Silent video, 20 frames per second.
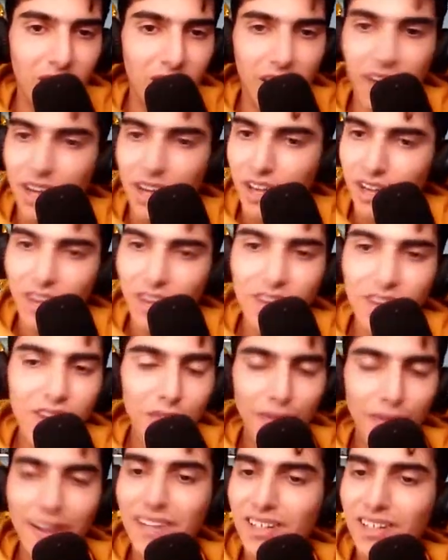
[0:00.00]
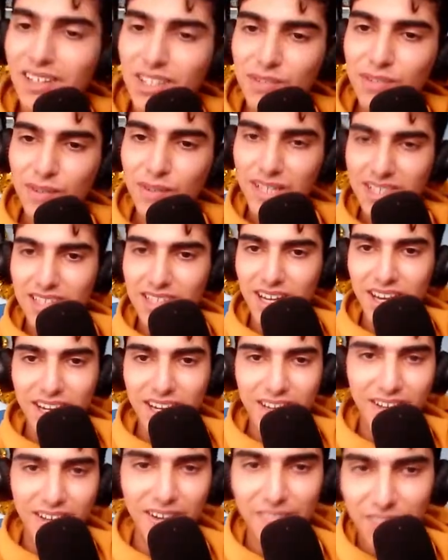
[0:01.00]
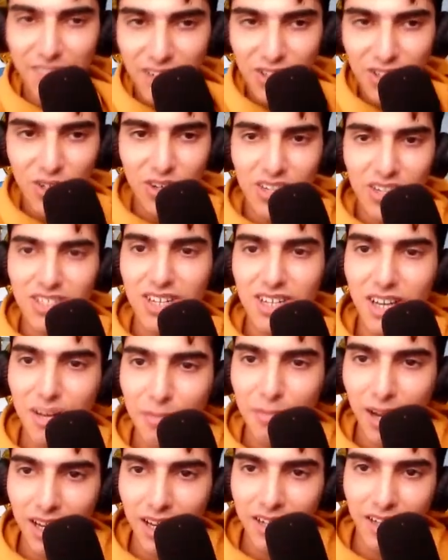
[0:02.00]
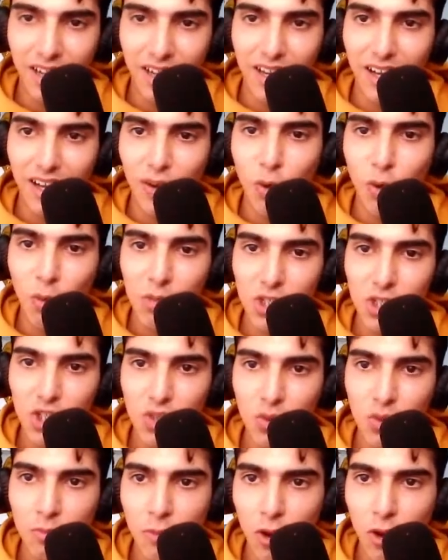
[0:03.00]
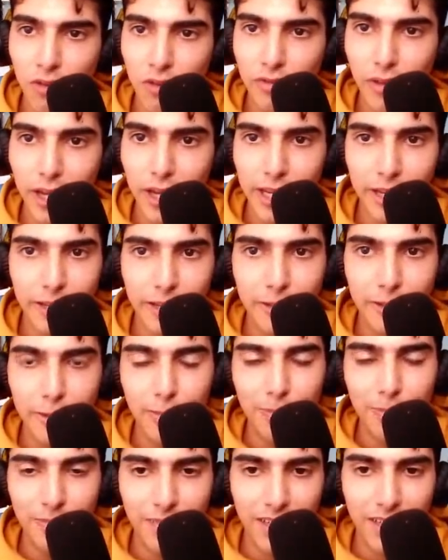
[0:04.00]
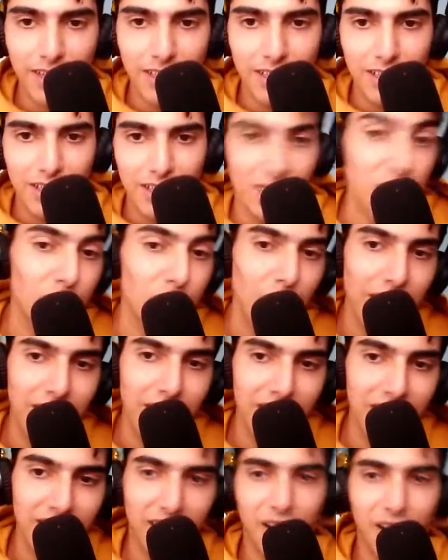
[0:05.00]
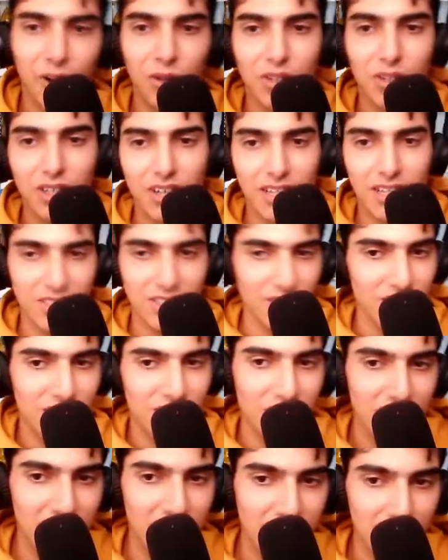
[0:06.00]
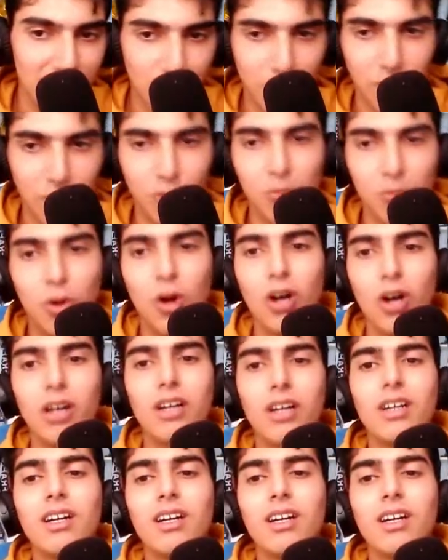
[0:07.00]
äh, ihr fandet es witzig. Schön, dass ihr meinen komischen Humor feiert. Ich feiere ihn auch. Ansonsten wäre es ja nicht mein Humor.